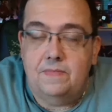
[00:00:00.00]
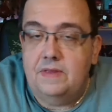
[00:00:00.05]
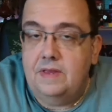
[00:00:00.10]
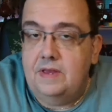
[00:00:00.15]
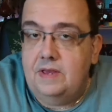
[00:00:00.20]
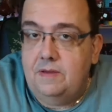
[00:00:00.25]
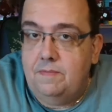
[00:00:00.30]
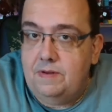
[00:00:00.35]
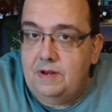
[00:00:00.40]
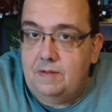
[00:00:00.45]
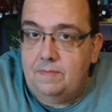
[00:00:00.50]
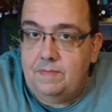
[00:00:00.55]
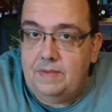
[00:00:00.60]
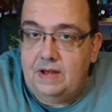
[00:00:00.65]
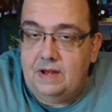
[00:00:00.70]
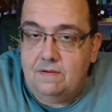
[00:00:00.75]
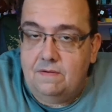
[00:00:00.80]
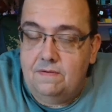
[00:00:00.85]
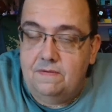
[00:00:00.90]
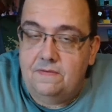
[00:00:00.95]
Ich bin der
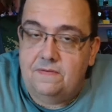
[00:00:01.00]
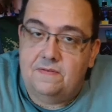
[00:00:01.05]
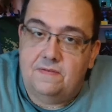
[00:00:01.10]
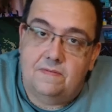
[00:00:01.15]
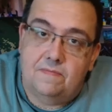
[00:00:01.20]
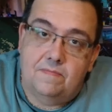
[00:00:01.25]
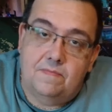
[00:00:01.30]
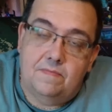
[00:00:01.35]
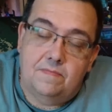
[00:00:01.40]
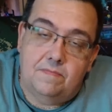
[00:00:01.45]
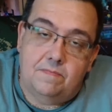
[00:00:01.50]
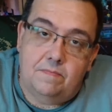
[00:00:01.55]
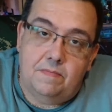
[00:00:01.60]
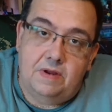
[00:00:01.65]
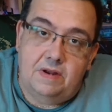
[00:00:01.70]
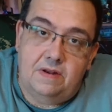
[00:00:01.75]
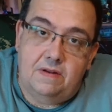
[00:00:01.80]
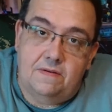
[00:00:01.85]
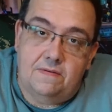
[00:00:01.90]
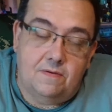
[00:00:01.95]
Markus,
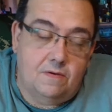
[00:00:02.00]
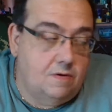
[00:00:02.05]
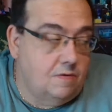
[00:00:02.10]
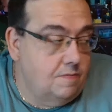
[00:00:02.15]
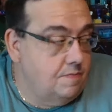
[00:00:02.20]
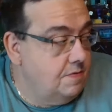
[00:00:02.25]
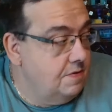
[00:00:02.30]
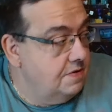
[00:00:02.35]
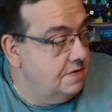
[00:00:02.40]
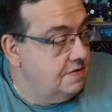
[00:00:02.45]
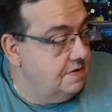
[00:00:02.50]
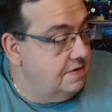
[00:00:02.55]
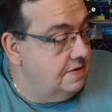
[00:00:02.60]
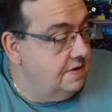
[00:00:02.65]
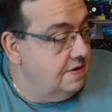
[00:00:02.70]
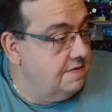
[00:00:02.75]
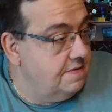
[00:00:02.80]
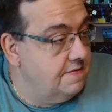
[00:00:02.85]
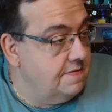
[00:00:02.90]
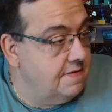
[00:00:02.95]
bin aus Ruhrpott,
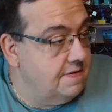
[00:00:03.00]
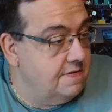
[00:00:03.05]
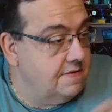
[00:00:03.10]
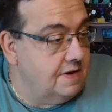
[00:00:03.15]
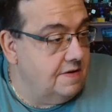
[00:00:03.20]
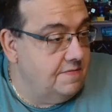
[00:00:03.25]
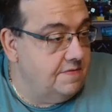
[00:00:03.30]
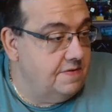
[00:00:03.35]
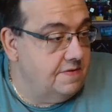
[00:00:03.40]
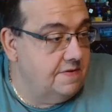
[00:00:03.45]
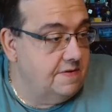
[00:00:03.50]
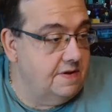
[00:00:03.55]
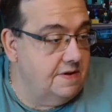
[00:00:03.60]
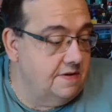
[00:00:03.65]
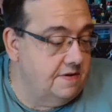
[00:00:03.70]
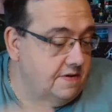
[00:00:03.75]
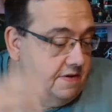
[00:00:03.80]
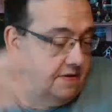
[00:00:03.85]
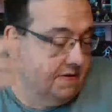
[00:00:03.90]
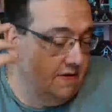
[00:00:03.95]
das ist das
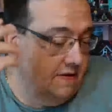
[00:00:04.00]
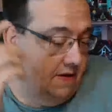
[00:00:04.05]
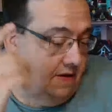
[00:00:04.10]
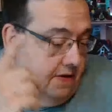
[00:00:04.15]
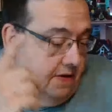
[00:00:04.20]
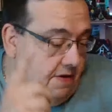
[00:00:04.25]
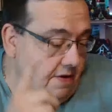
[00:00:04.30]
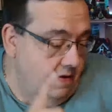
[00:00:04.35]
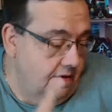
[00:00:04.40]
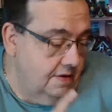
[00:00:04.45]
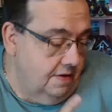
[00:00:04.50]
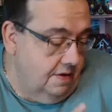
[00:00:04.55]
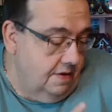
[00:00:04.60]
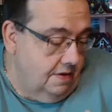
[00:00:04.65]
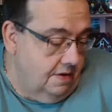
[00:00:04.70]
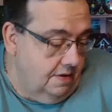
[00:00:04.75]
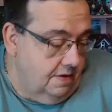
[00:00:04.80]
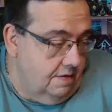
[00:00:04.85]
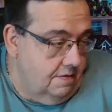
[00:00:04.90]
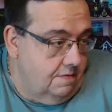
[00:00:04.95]
Raffelzähnchen.
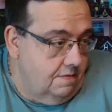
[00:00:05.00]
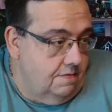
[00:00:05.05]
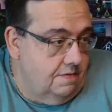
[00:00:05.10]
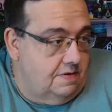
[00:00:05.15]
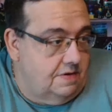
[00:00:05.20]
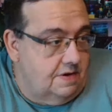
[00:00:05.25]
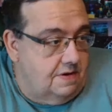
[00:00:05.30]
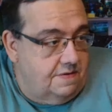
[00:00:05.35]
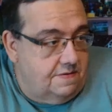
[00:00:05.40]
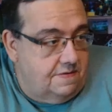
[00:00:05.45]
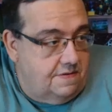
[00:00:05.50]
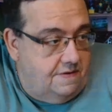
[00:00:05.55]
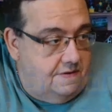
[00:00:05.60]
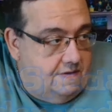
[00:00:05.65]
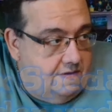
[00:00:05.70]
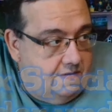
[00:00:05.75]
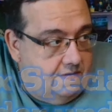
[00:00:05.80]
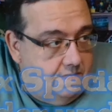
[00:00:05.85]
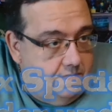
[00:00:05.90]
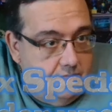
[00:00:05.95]
Und das
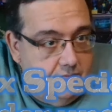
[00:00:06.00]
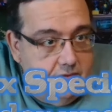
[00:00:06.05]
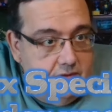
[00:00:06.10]
hier